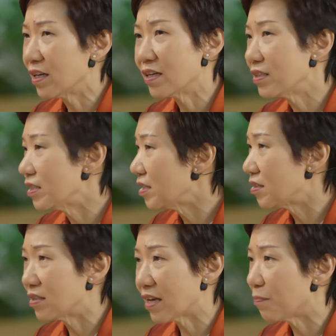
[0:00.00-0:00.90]
科技
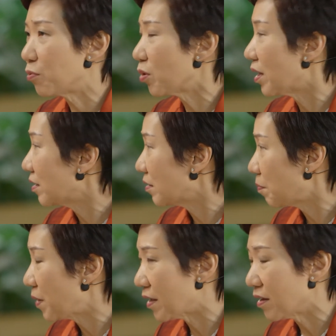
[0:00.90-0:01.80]
一直在不断
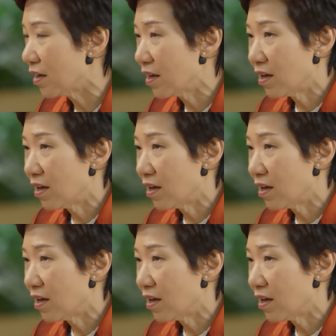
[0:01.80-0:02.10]
变，